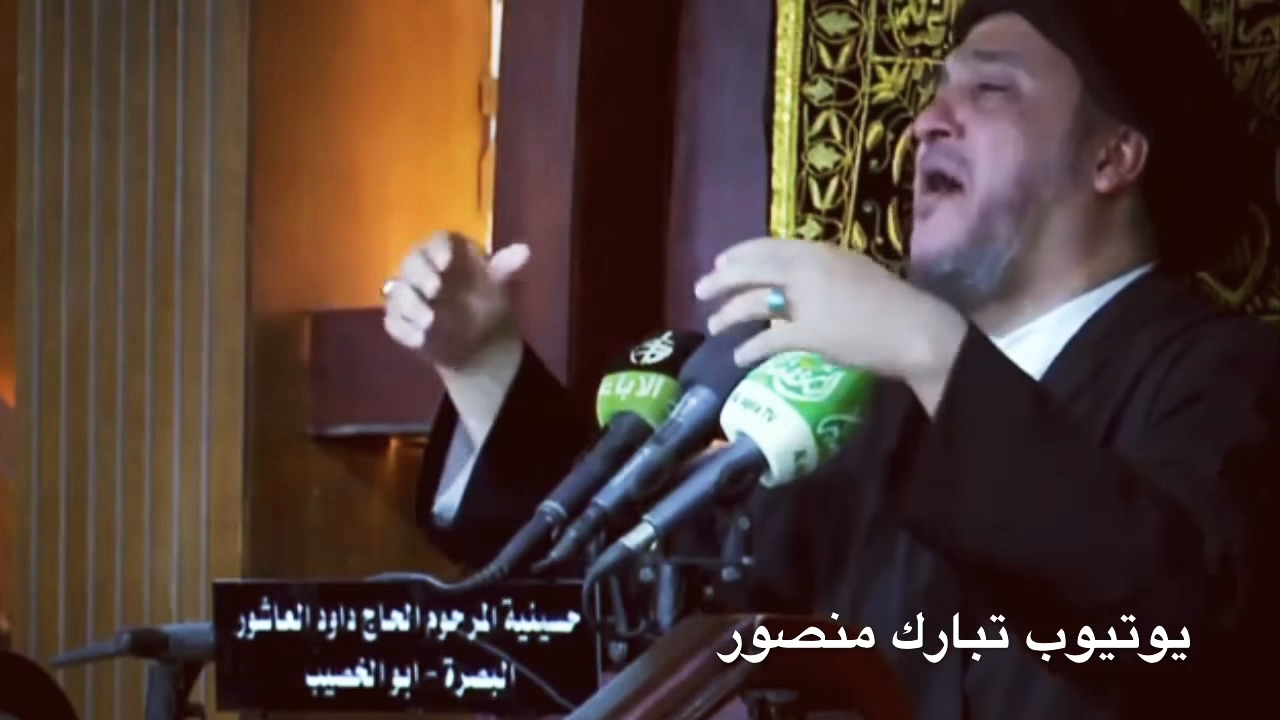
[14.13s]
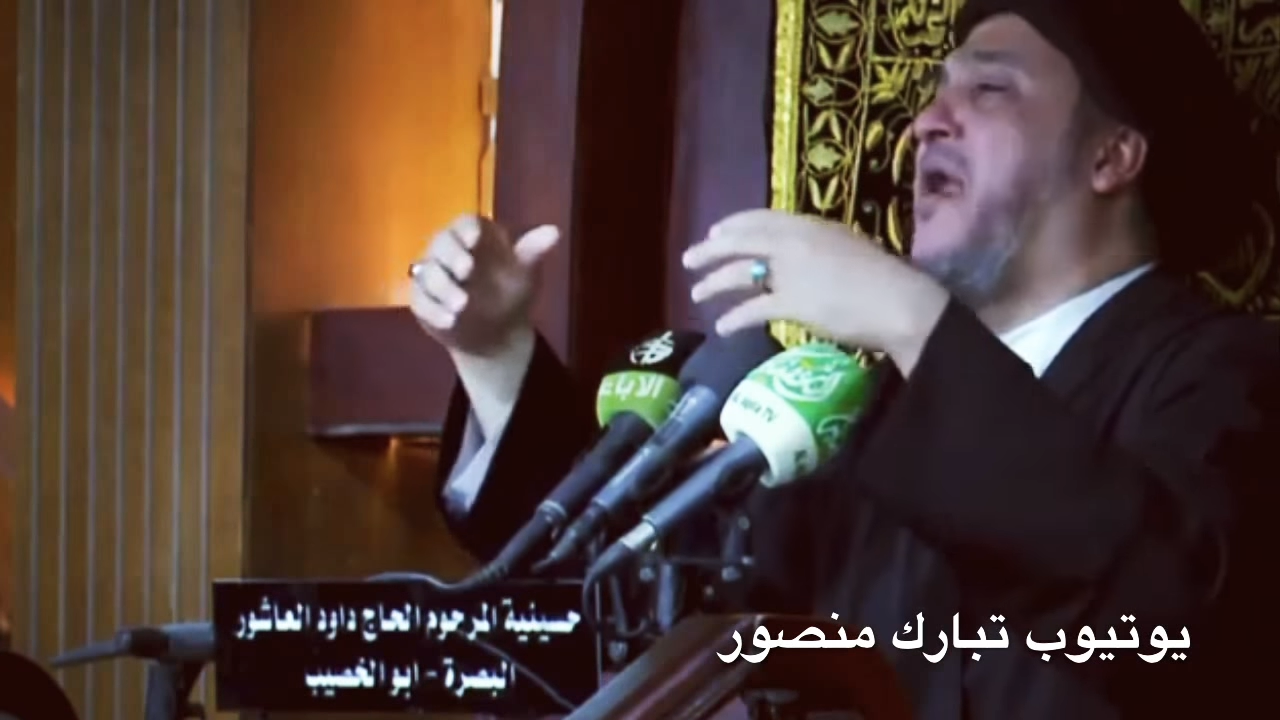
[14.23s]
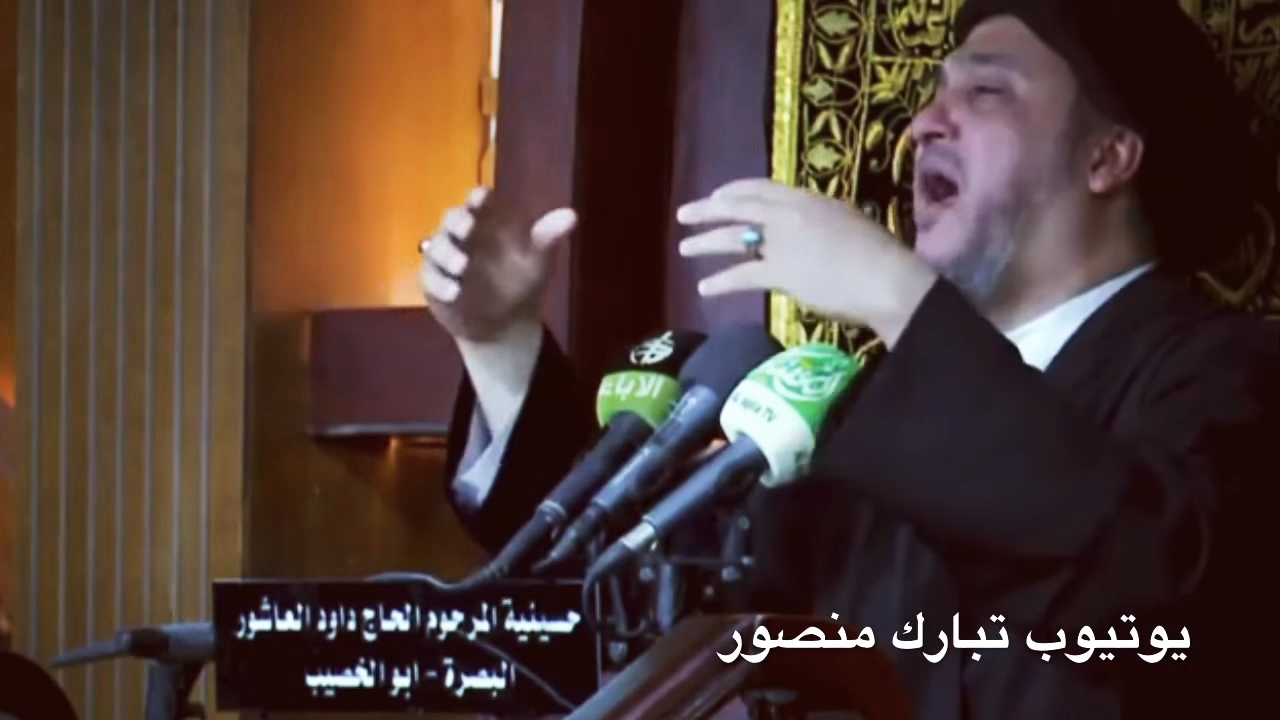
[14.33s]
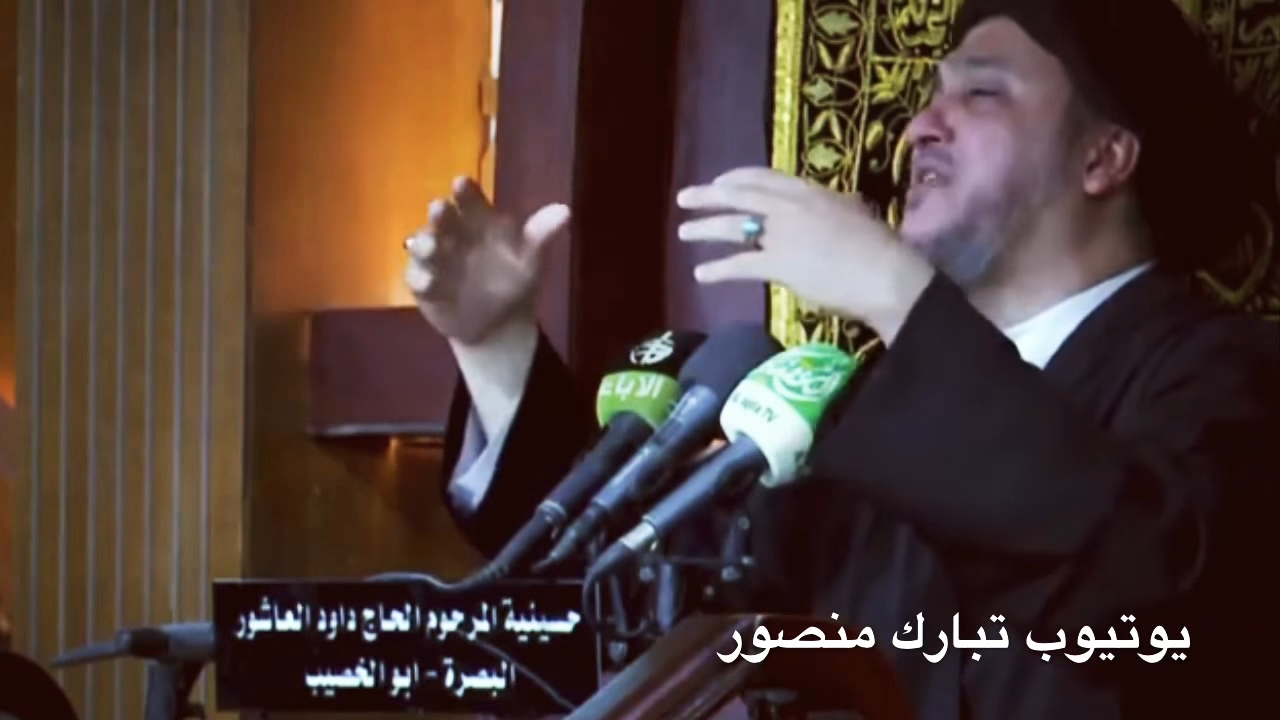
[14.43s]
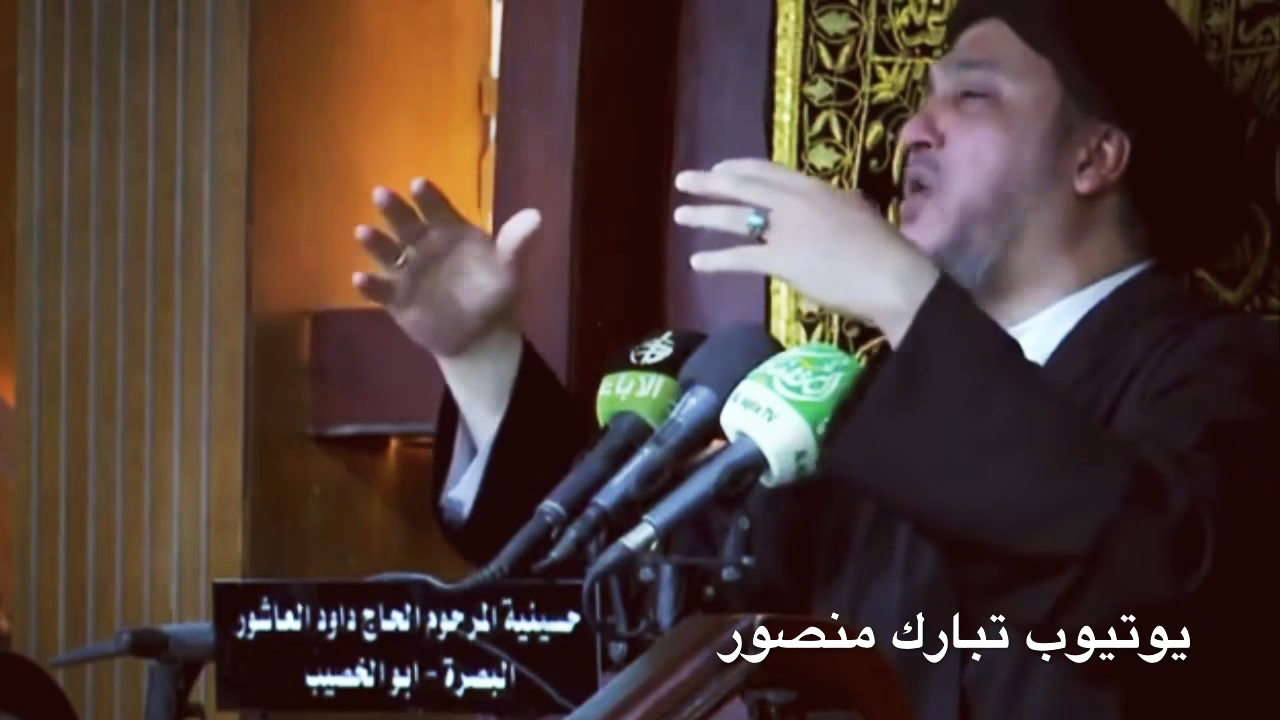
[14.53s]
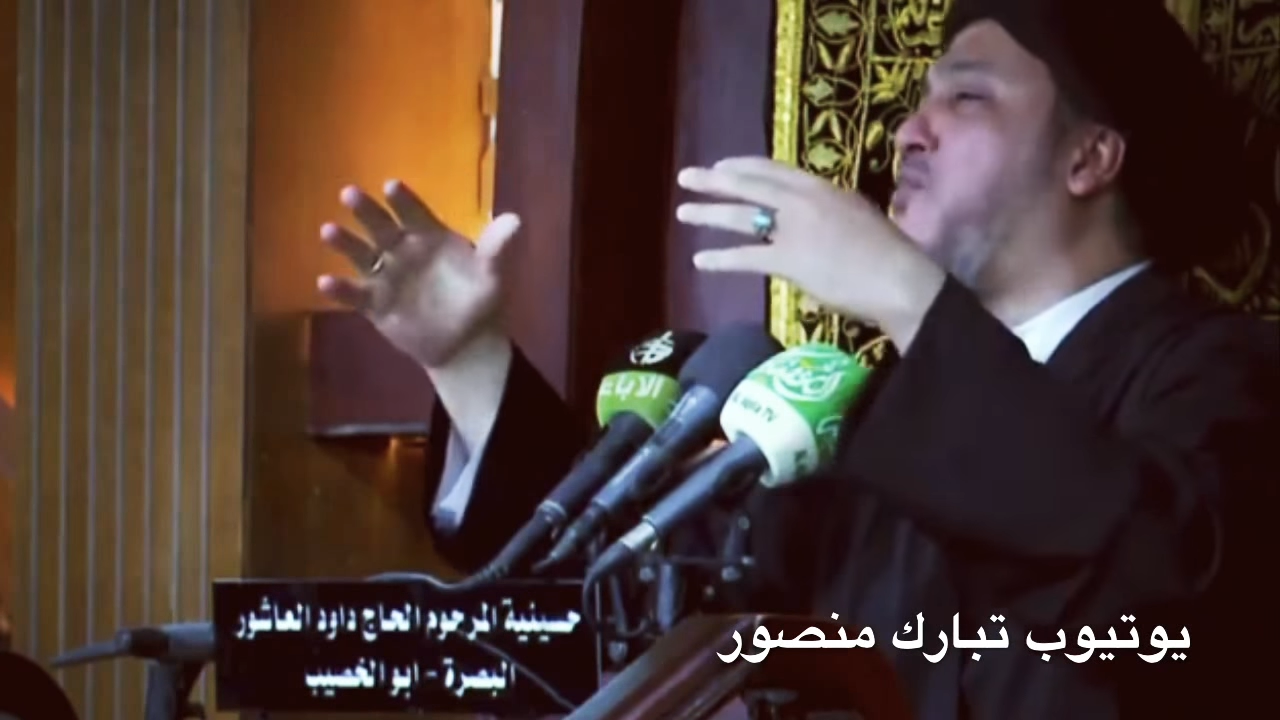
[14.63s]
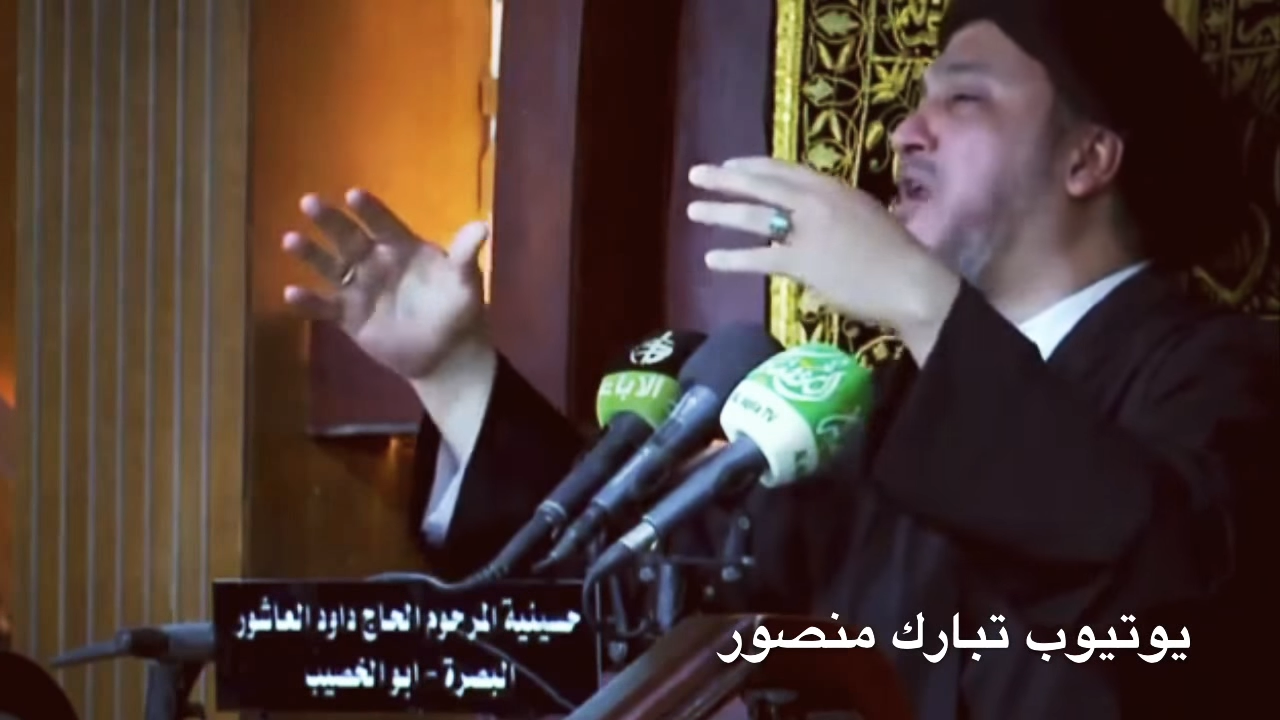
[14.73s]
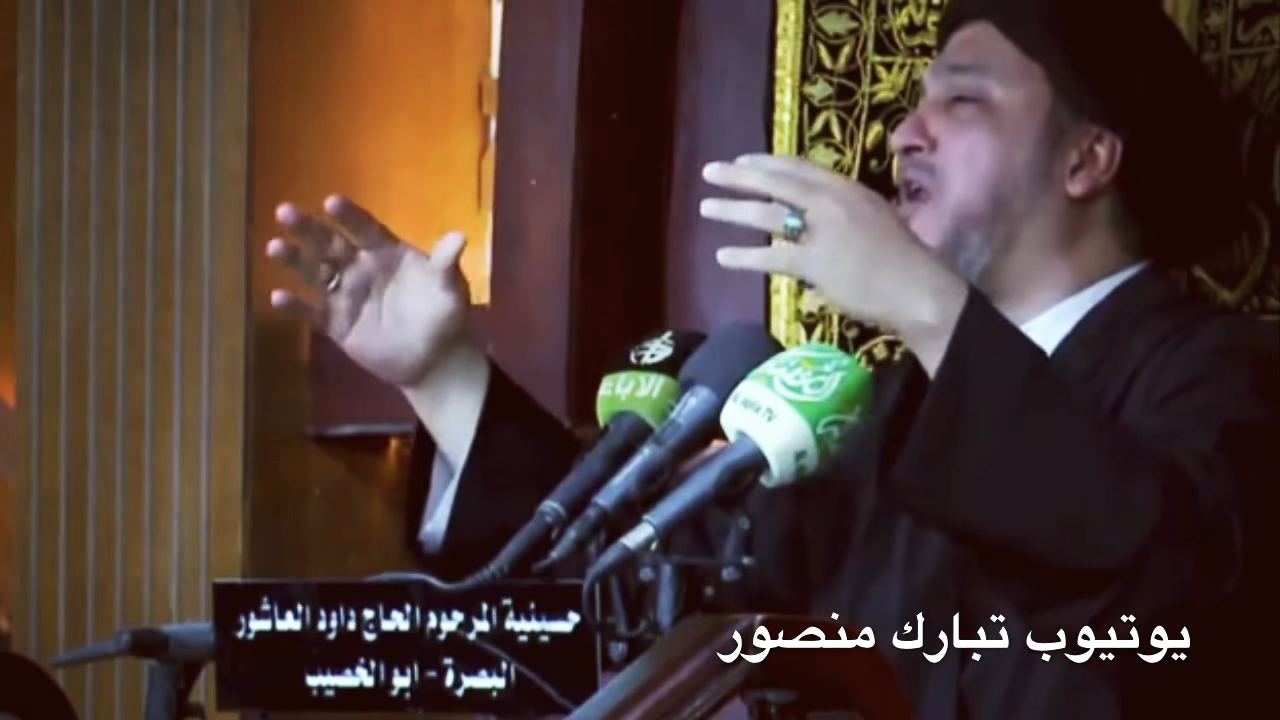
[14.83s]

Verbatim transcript: راح اطول